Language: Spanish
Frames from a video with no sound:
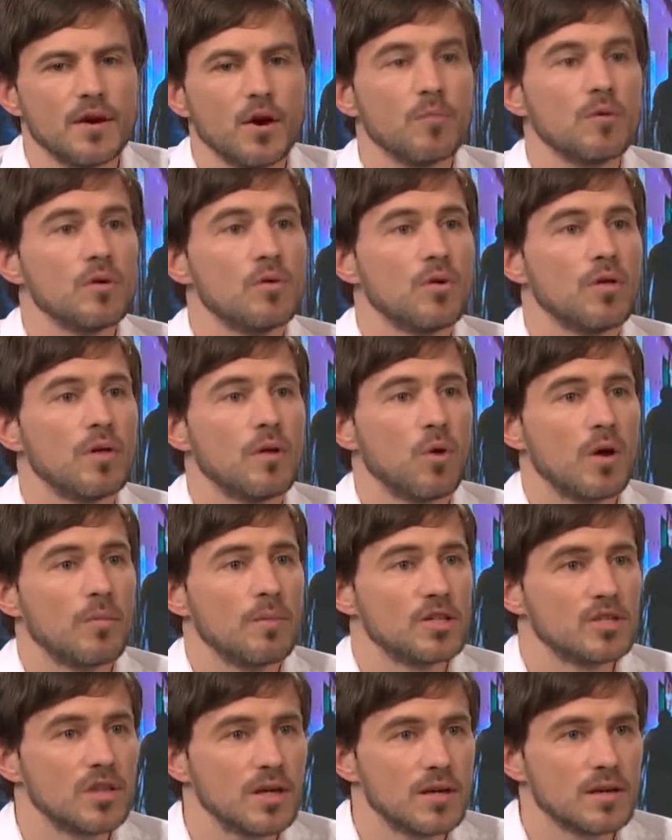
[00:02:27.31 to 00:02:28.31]
ómnibus de
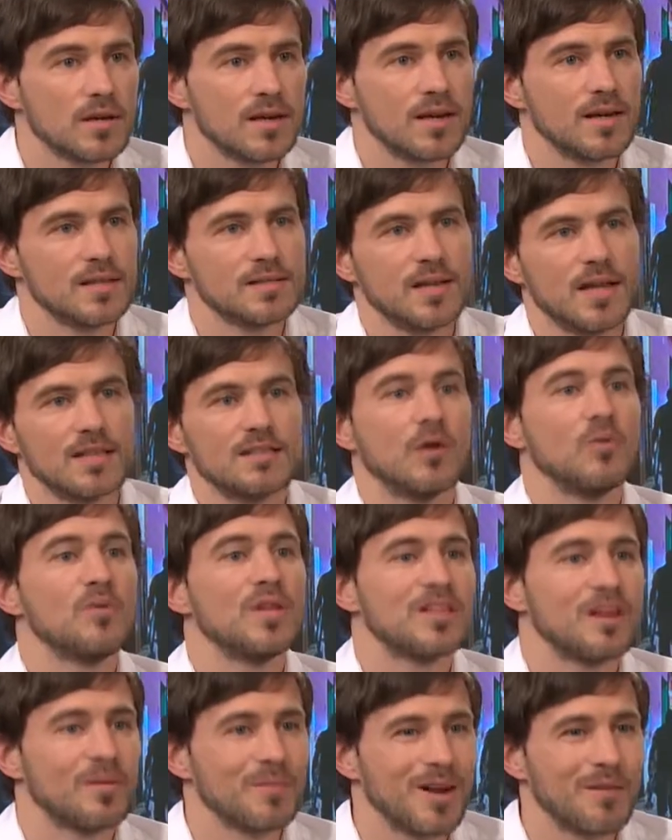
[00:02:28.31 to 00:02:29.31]
Guaymallén, que es la
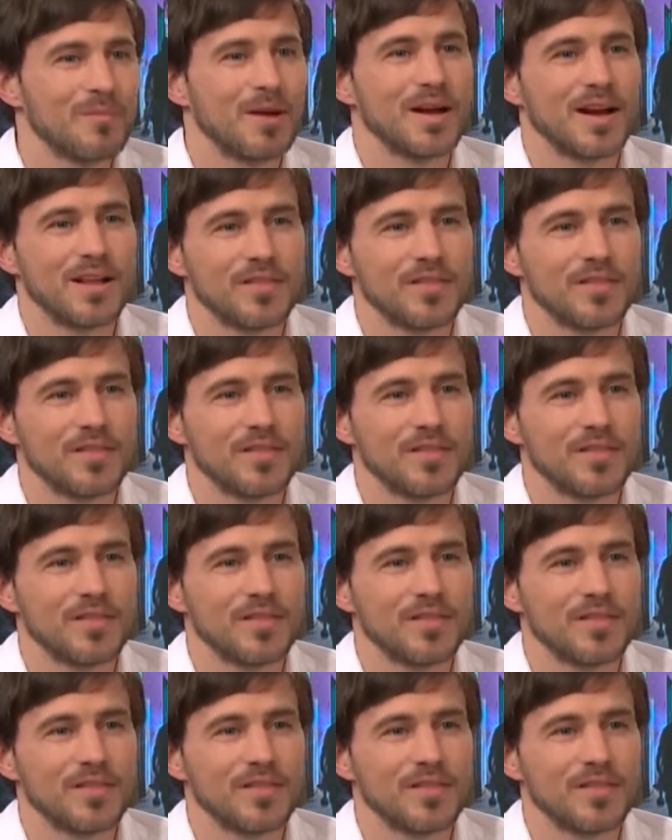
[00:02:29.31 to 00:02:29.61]
segunda terminal